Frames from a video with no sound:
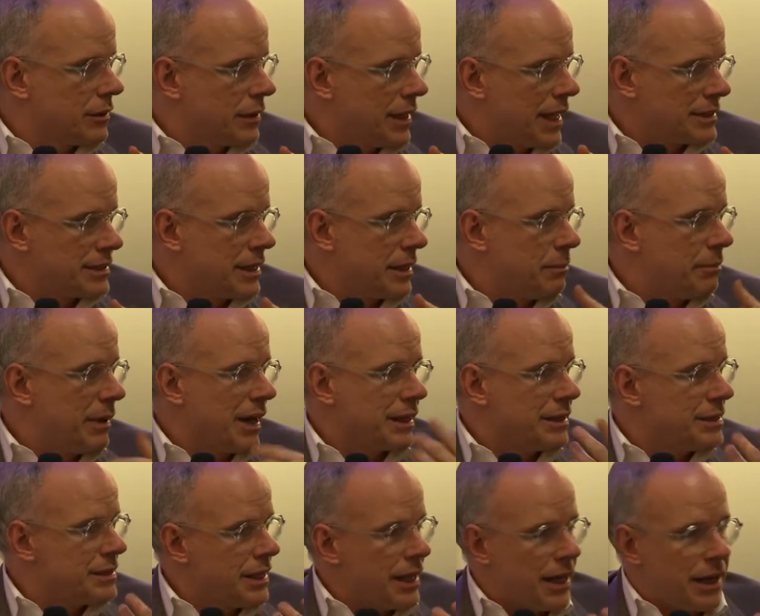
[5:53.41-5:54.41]
Gazette
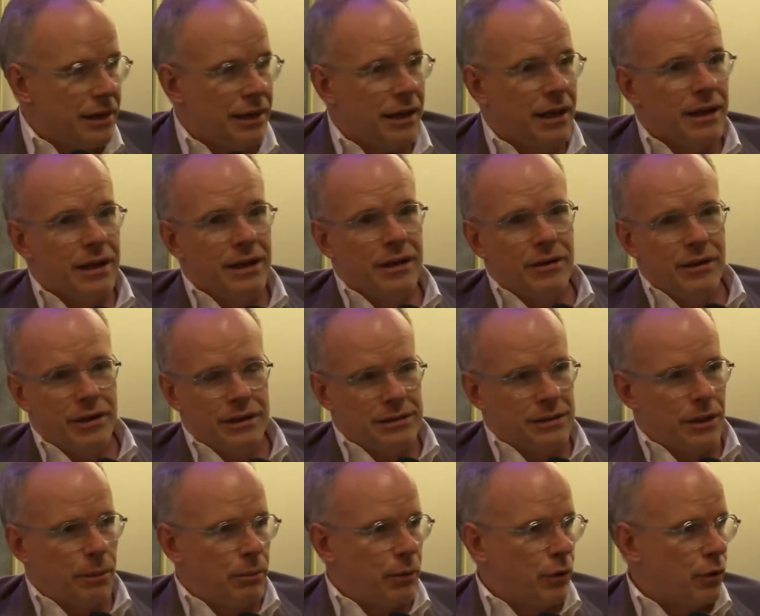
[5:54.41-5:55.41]
parisienne, euh,
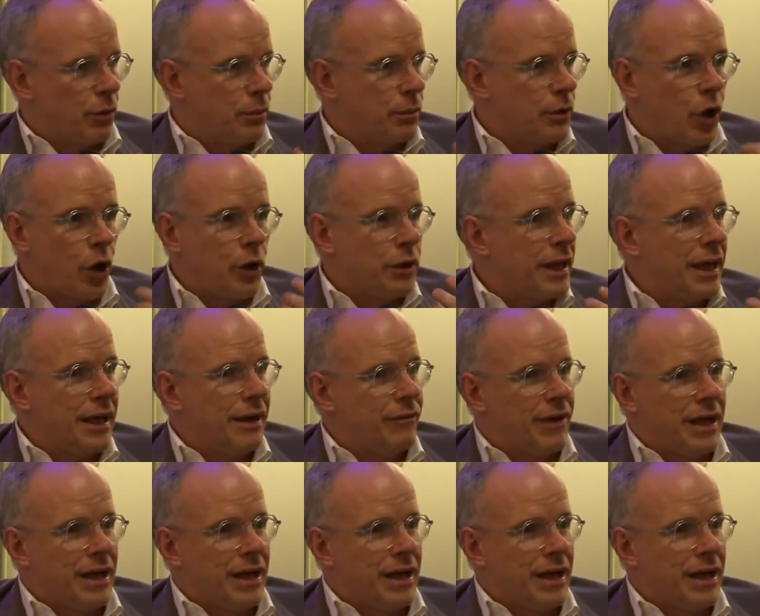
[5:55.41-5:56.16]
c'est un peu comme Cornell.